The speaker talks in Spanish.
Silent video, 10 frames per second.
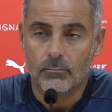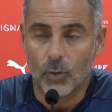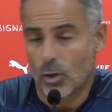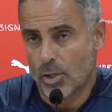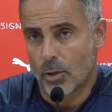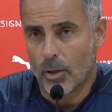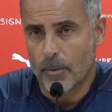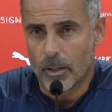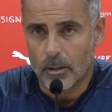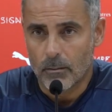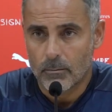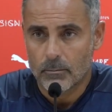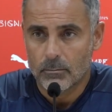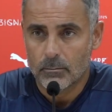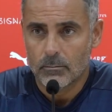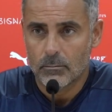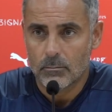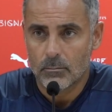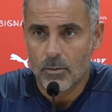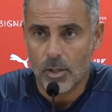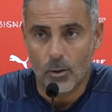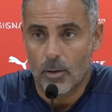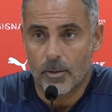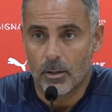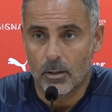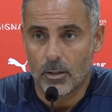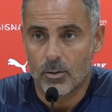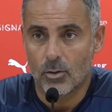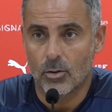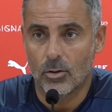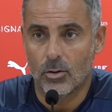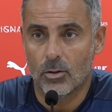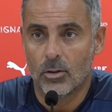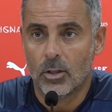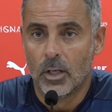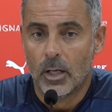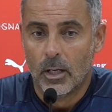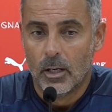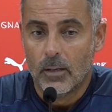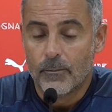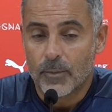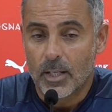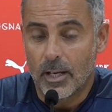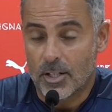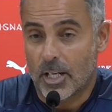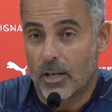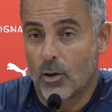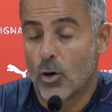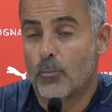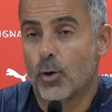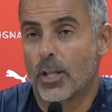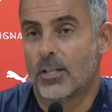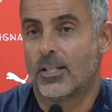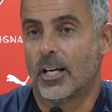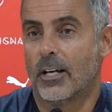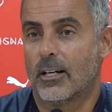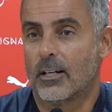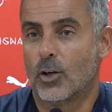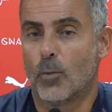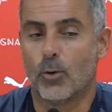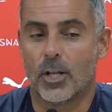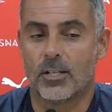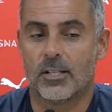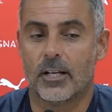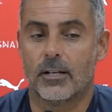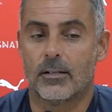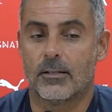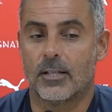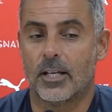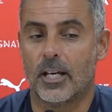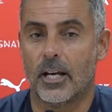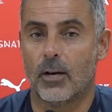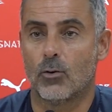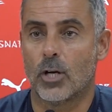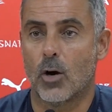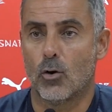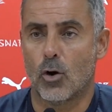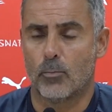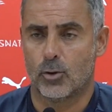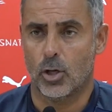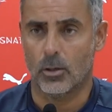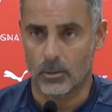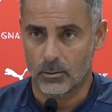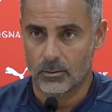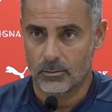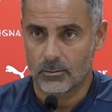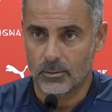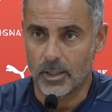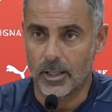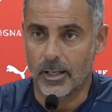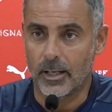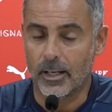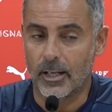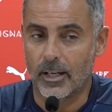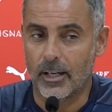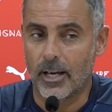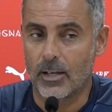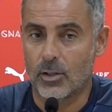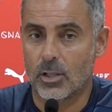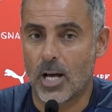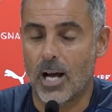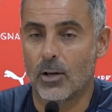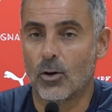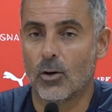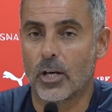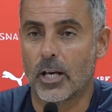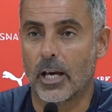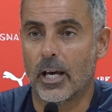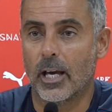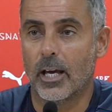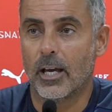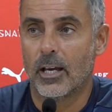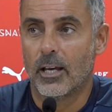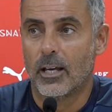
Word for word: No, seguramente. Seguramente. Eso es que no puede ser, no puede ser siquiera una opción. Eh, es algo que,